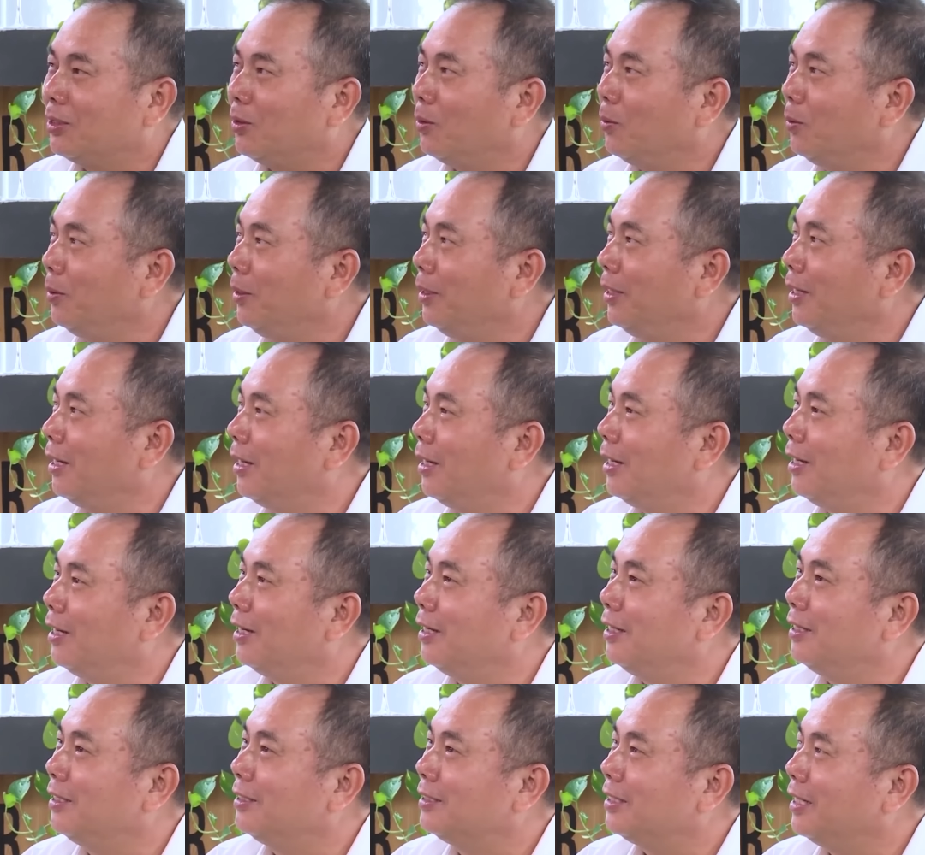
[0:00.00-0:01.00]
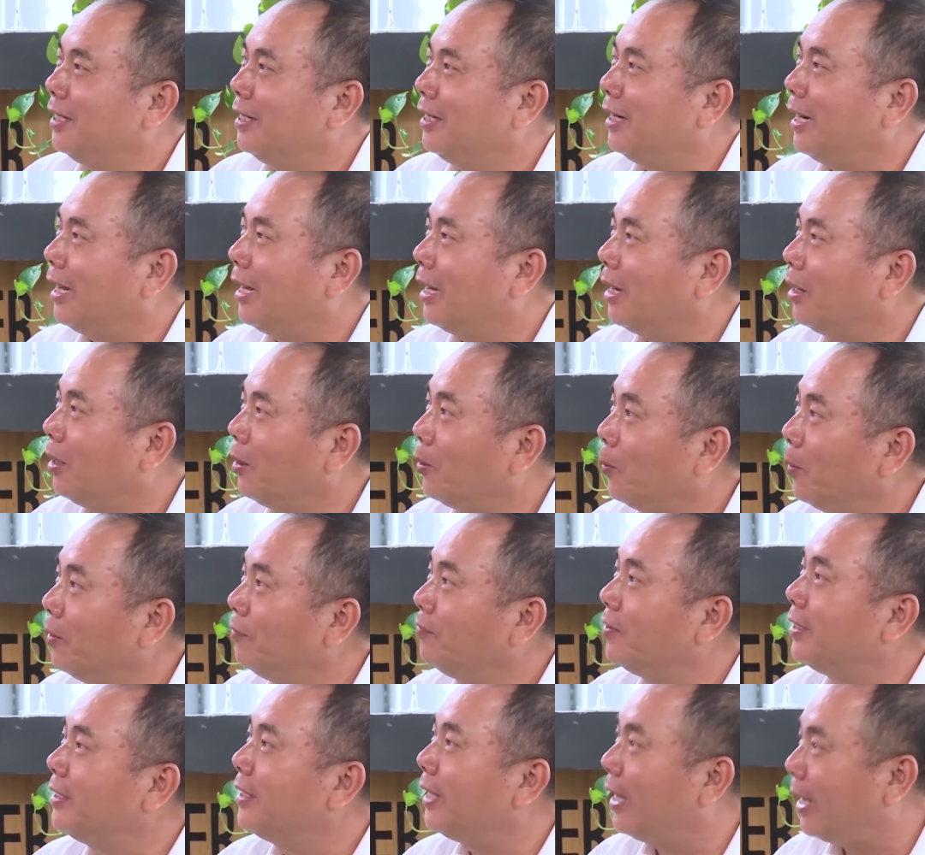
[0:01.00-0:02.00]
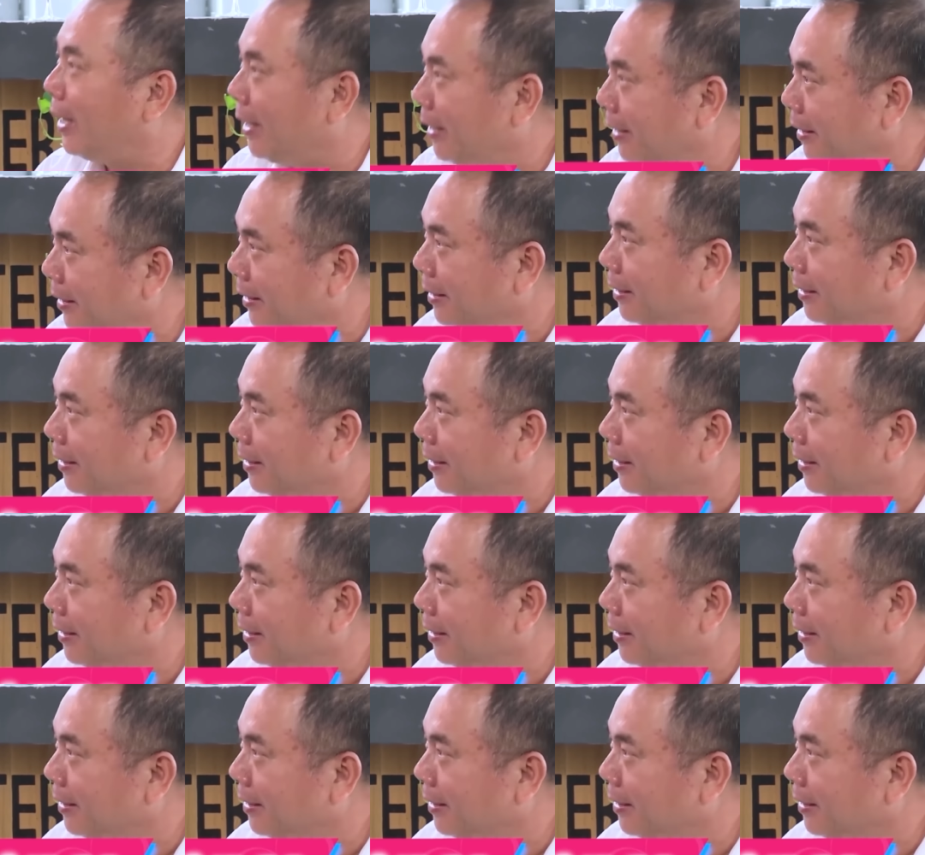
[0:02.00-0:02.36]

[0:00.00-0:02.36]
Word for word: Tôi uh, tên là Nguyễn Văn Thái,